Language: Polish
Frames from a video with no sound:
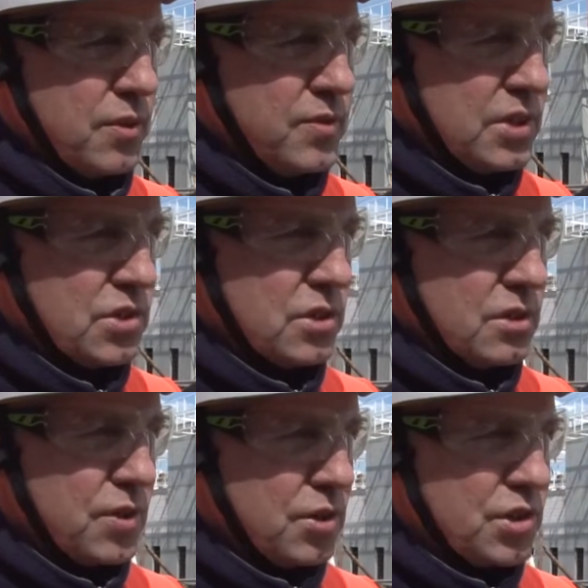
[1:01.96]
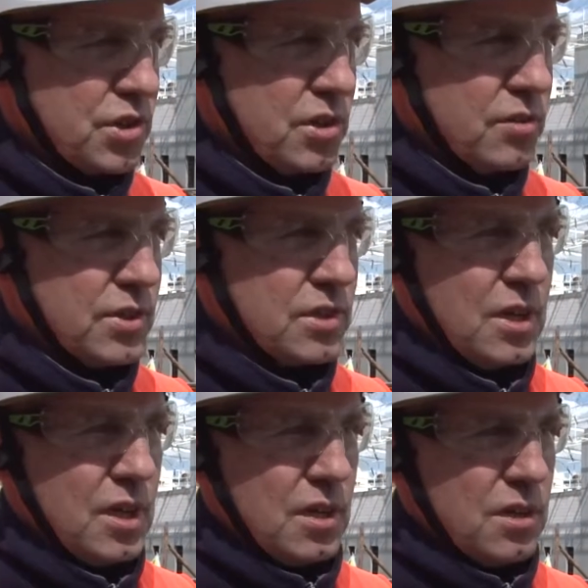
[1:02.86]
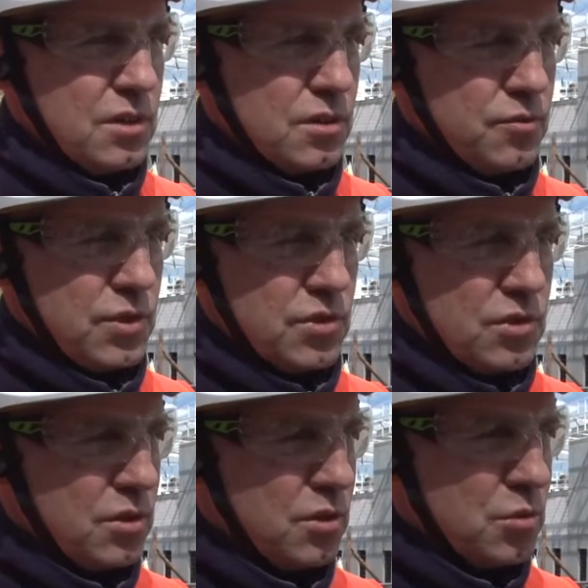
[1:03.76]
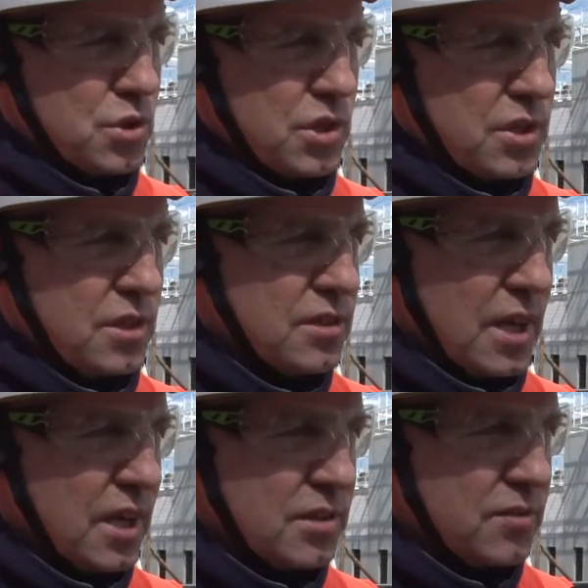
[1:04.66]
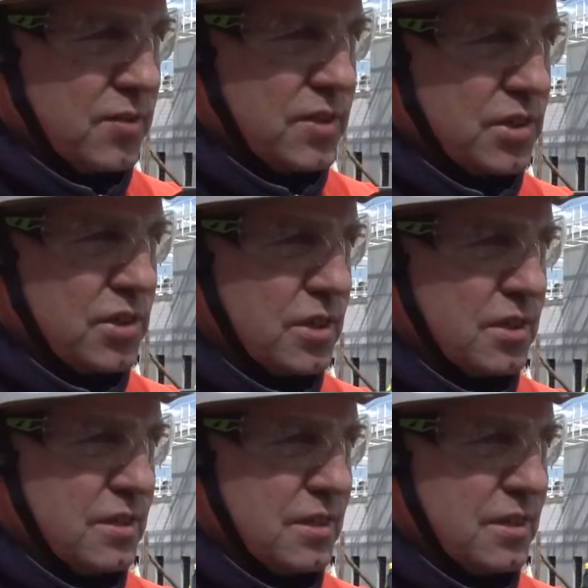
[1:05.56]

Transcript: wewnętrznych, wykończeniowych, e, również do ułożenia instalacji wewnętrznych.